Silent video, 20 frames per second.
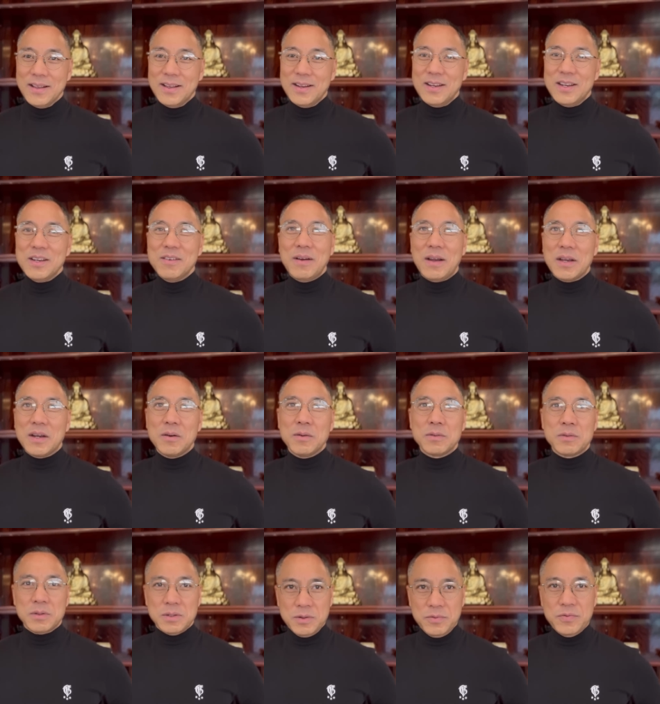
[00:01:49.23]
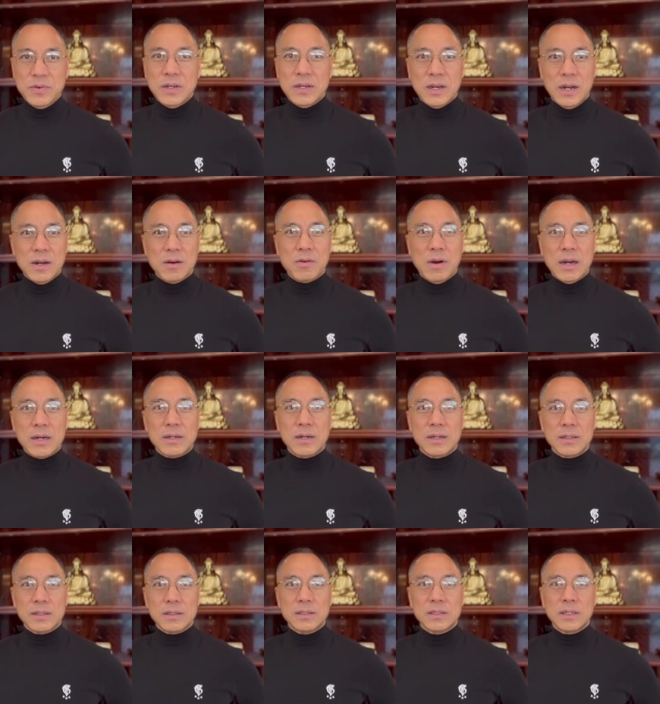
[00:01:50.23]
另外一个我觉得非常夸
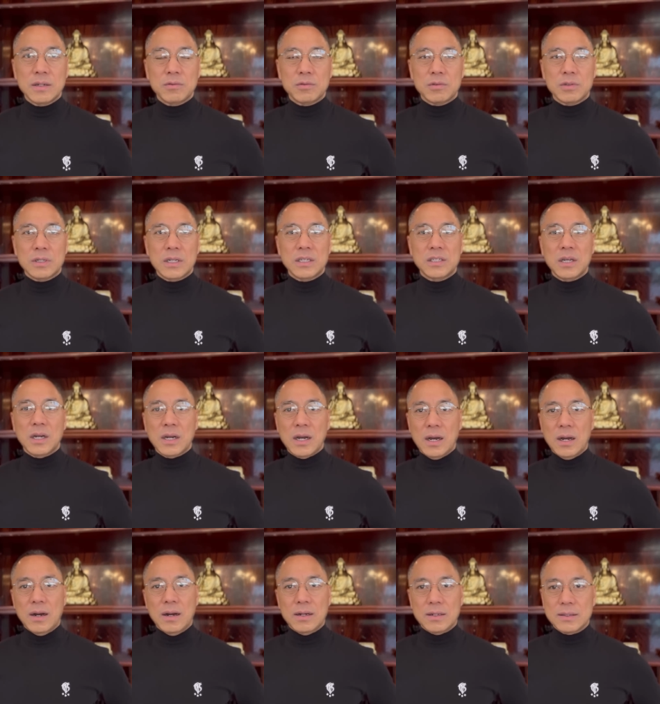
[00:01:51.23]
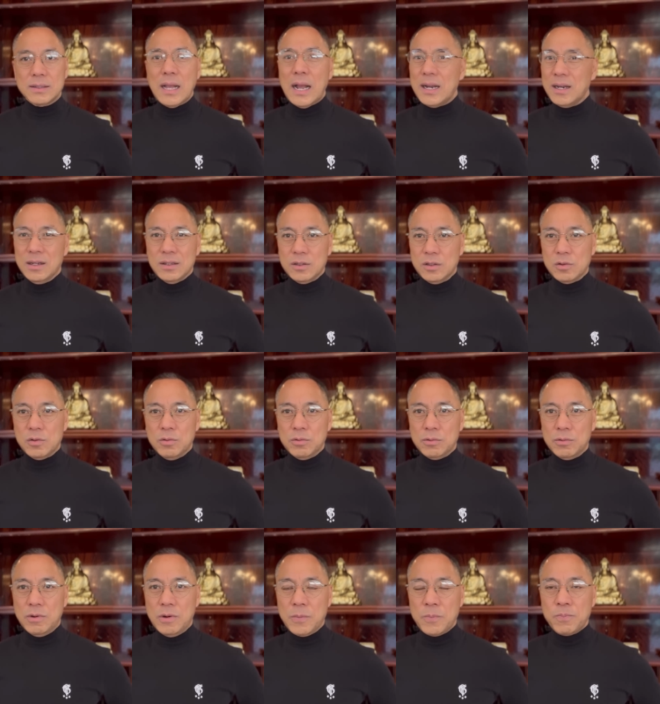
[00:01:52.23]
张的，现在我觉得香港啊大量的动
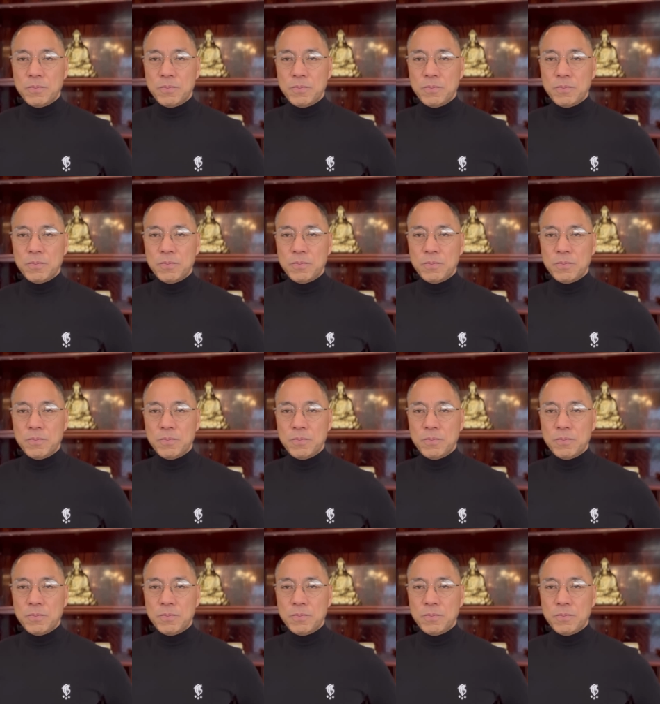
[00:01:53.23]
作。